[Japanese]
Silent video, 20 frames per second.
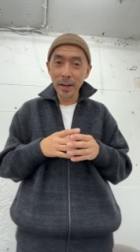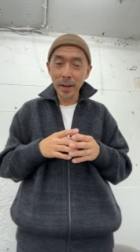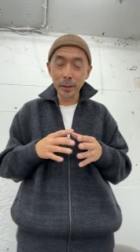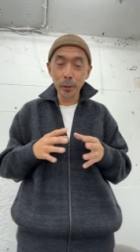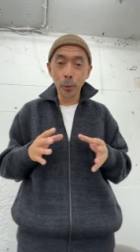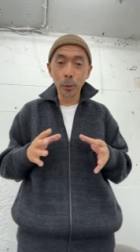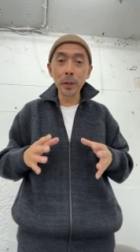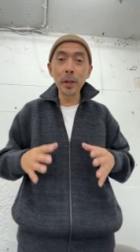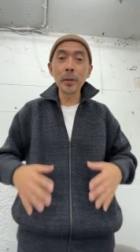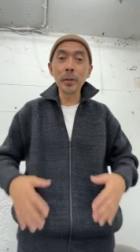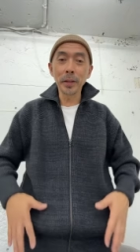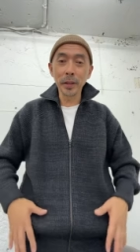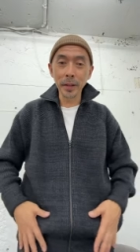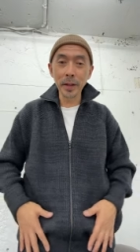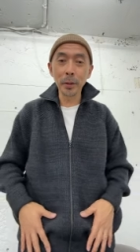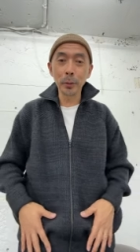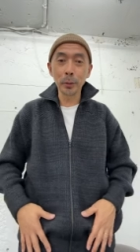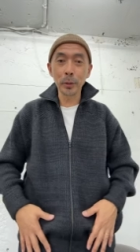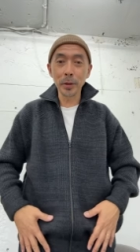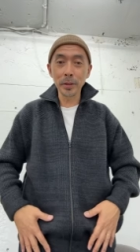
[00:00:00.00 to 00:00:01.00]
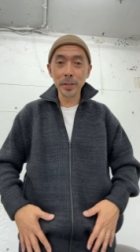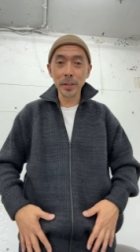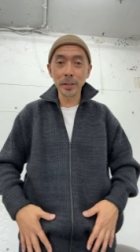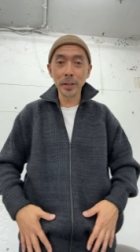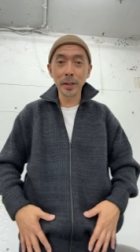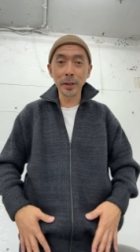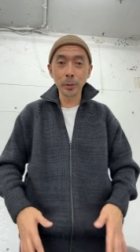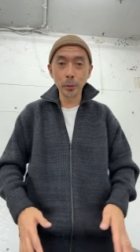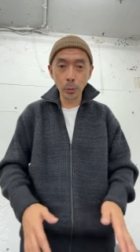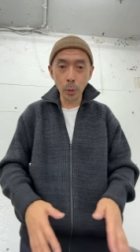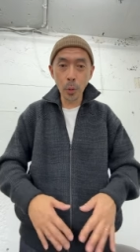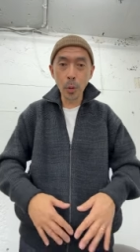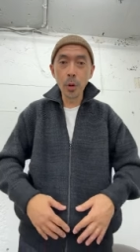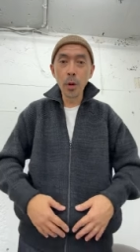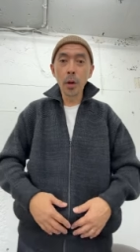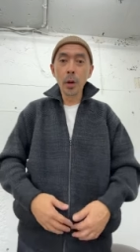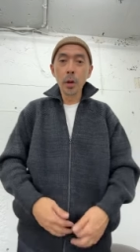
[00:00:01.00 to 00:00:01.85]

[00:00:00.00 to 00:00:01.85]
あとお電話でね、お問い合わせいただくと、